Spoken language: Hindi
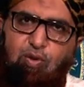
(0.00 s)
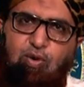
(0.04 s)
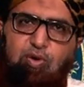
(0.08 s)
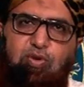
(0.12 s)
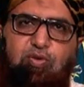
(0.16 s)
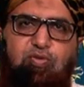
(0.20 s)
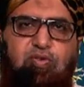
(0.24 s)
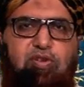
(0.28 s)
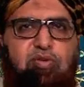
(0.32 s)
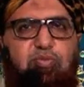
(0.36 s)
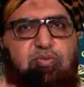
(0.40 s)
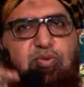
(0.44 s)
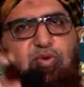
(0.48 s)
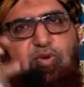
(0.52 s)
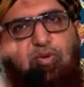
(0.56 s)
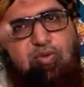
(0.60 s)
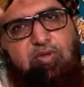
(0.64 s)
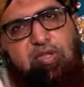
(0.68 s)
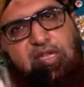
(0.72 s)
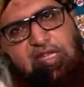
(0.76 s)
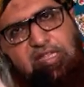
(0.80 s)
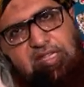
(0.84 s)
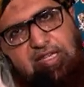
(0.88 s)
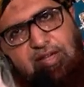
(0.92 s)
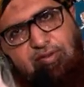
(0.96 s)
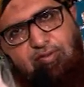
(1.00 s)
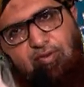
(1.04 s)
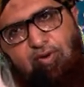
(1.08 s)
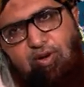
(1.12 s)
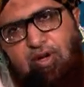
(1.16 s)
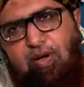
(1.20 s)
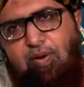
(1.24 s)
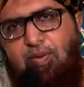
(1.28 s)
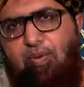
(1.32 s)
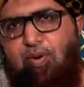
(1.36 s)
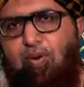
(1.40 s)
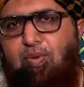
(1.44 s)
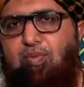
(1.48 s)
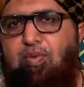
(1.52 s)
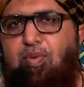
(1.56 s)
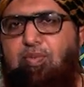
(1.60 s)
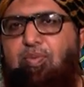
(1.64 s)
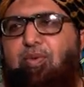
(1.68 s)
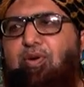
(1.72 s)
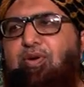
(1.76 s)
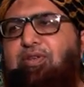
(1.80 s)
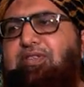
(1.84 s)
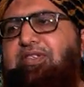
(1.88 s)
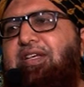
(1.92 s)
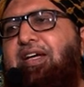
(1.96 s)
उस वक्त भी होते हैं जब वो कब्रों में
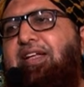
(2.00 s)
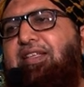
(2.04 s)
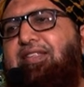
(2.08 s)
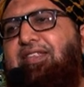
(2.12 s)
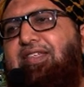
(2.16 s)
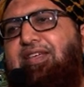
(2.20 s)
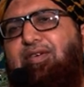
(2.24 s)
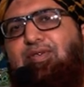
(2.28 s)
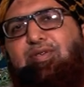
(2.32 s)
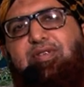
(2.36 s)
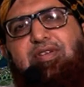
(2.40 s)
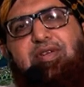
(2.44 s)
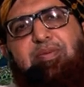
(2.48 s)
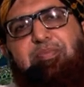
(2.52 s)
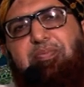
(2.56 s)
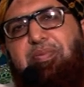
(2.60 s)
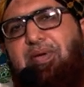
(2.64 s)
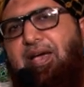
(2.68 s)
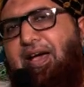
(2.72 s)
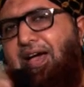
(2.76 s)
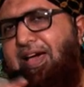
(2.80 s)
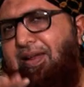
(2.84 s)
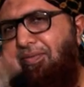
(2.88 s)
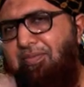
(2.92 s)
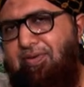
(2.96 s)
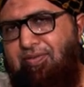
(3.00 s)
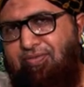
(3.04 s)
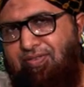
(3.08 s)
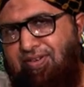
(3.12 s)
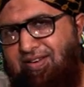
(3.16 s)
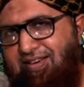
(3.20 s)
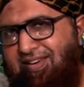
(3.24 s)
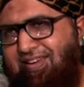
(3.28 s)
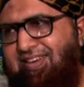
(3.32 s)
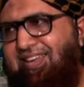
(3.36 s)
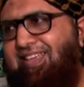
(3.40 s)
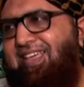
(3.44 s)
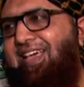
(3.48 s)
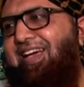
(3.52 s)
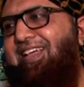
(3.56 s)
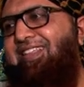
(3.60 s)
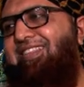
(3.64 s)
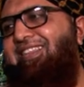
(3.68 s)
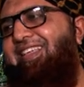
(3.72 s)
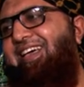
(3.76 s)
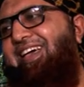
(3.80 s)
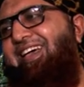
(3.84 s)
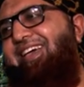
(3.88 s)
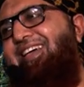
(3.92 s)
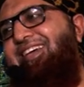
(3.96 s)
पहुंच जाते हैं उनके प्यार में फ़र्क नहीं
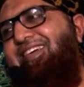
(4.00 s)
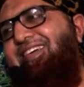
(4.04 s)
आता